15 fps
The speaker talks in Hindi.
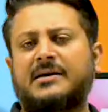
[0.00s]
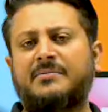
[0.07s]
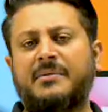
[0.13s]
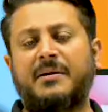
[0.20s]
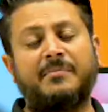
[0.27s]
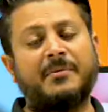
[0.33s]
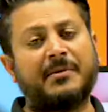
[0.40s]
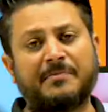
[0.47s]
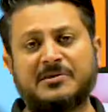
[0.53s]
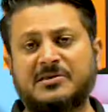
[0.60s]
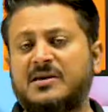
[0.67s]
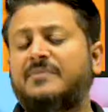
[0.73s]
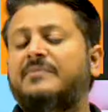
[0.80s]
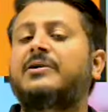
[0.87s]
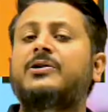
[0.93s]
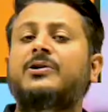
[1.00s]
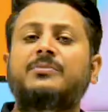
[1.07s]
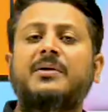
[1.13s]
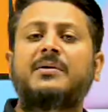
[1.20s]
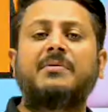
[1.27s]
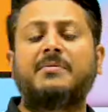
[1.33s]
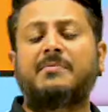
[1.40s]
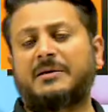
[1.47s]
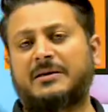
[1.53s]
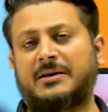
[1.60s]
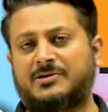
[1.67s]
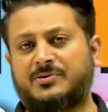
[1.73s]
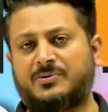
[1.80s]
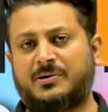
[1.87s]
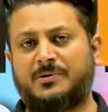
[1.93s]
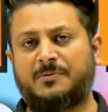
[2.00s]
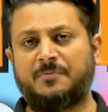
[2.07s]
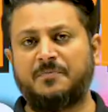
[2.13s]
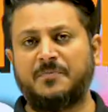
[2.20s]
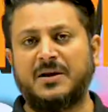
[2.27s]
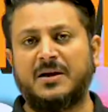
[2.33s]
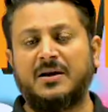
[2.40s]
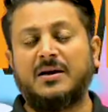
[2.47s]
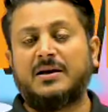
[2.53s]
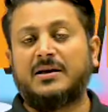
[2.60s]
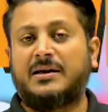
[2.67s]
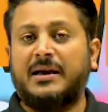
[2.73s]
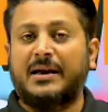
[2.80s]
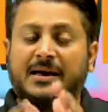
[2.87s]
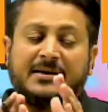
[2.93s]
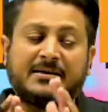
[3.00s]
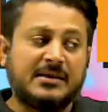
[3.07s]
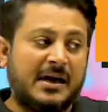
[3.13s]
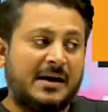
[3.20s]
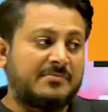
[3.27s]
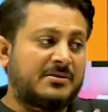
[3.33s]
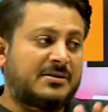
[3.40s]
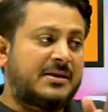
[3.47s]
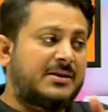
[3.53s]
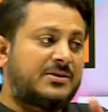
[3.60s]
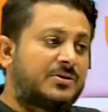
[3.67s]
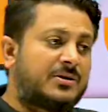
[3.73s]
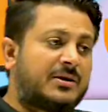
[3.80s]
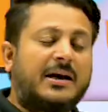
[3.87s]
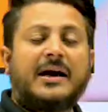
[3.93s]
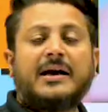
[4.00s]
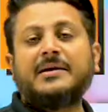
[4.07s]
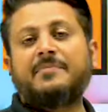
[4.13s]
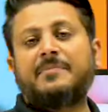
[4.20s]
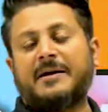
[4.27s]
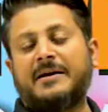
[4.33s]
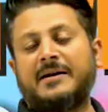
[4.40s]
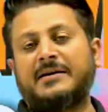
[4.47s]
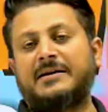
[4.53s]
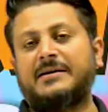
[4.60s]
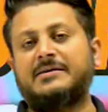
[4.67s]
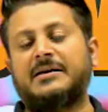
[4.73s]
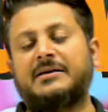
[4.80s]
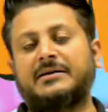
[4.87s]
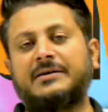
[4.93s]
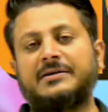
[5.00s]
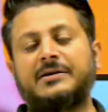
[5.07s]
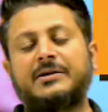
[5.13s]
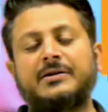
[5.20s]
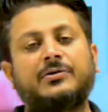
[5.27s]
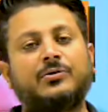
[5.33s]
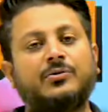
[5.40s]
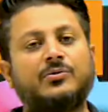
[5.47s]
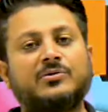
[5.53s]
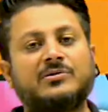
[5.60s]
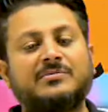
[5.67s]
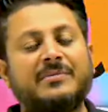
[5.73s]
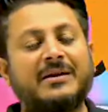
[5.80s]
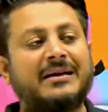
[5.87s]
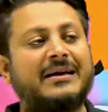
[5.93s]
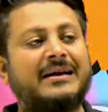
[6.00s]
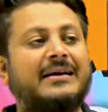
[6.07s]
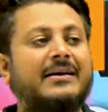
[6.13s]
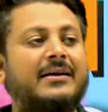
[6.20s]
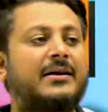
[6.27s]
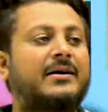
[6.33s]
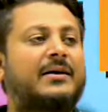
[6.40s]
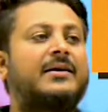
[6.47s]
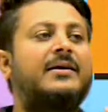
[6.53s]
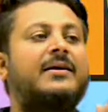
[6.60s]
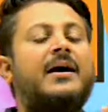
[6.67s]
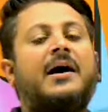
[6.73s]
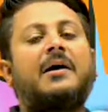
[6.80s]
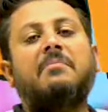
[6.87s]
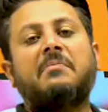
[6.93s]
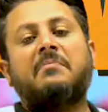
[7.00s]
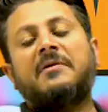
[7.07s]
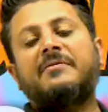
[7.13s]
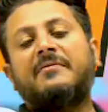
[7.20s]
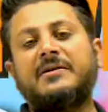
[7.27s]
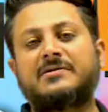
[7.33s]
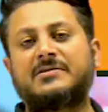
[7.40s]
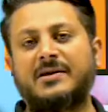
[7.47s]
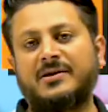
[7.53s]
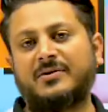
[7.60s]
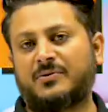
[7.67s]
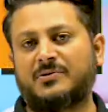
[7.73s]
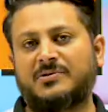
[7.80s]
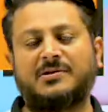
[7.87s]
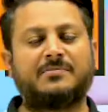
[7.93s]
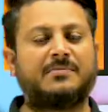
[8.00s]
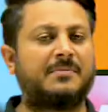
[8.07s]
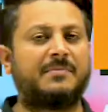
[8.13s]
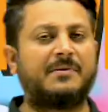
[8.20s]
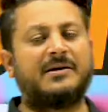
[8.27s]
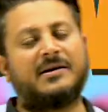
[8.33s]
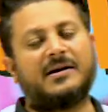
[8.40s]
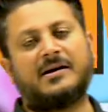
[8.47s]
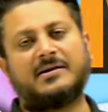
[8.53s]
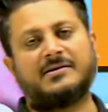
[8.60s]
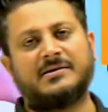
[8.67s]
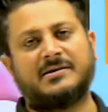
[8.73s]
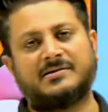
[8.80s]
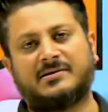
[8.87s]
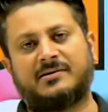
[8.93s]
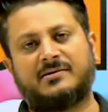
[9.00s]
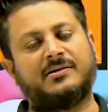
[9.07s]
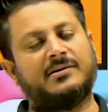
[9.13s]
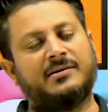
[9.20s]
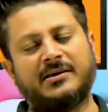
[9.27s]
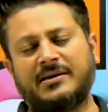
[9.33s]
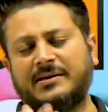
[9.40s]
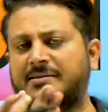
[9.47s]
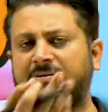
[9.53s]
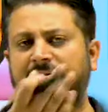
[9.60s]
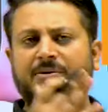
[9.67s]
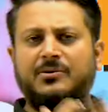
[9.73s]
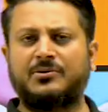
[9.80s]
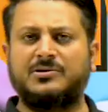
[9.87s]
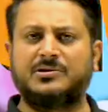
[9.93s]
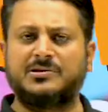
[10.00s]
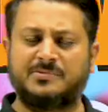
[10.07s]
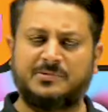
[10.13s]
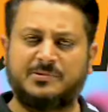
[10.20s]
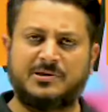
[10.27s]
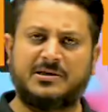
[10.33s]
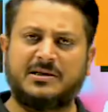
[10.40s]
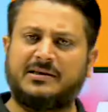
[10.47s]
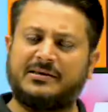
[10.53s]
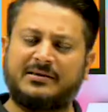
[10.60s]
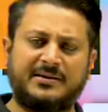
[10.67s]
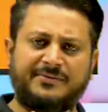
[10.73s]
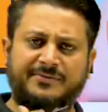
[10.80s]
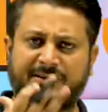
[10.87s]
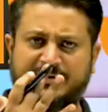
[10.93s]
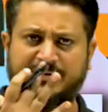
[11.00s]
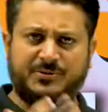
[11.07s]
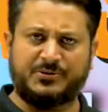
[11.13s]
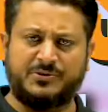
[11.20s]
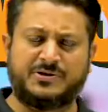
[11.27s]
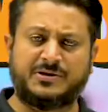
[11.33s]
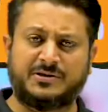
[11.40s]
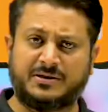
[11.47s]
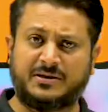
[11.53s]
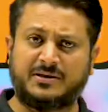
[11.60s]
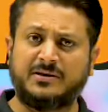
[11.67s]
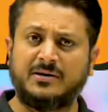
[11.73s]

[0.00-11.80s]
कि मैं अपने पिछले वीडियो में भी बता चुका हूं कि एग्जाम्स की जो तैयारी पहले की जाती थी तो उसमें कहीं ना कहीं आप प्रीवियस ईयर क्वेश्चन पेपर लगा के जा सकते थे इजी क्वेश्चन पूछे जाते थे फिक्स क्वेश्चन थे